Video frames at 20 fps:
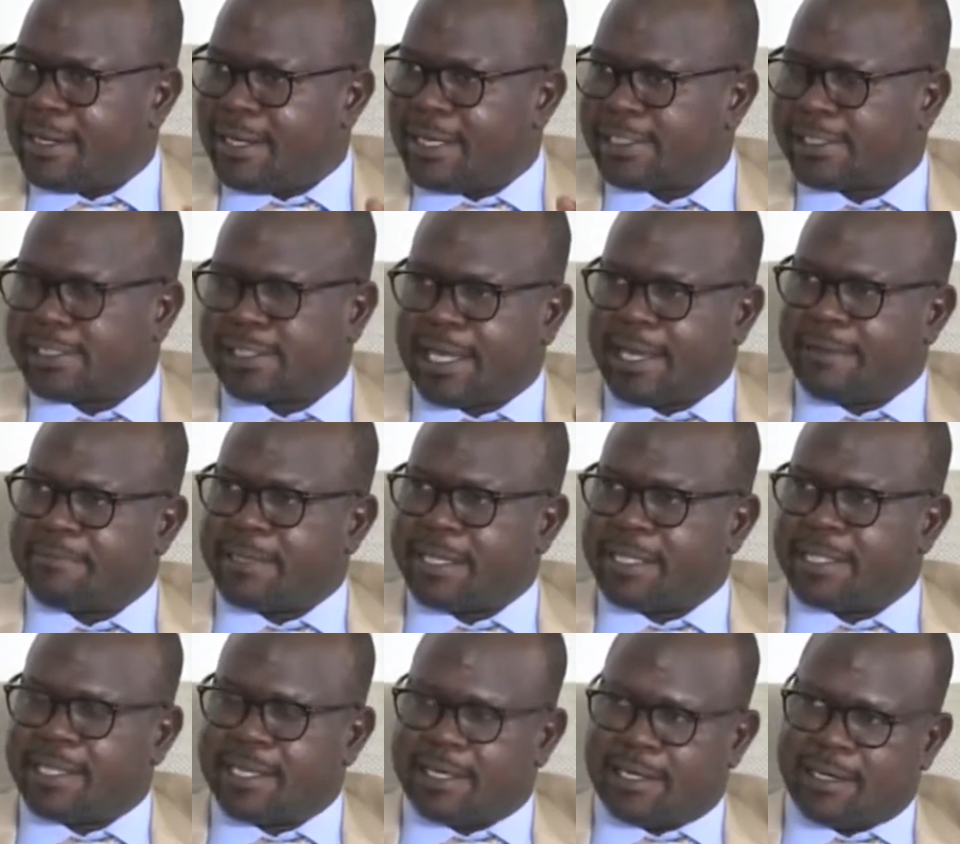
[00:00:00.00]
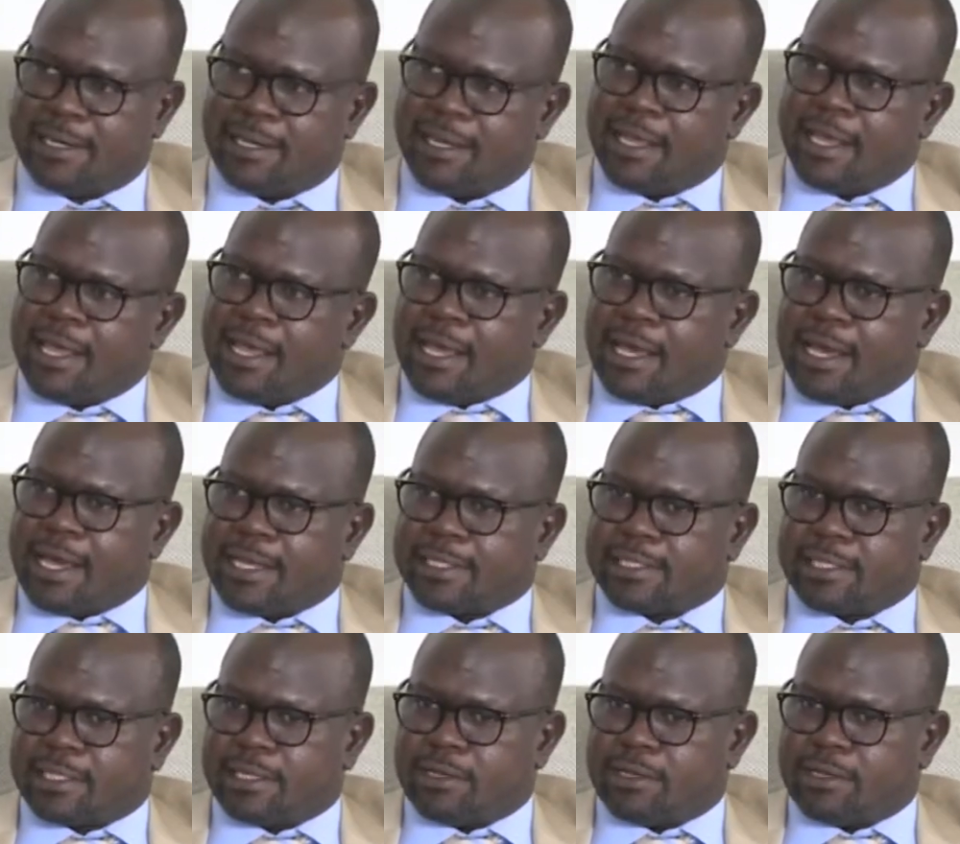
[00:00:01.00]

الصعب جدا أيوة صحيح. خاصة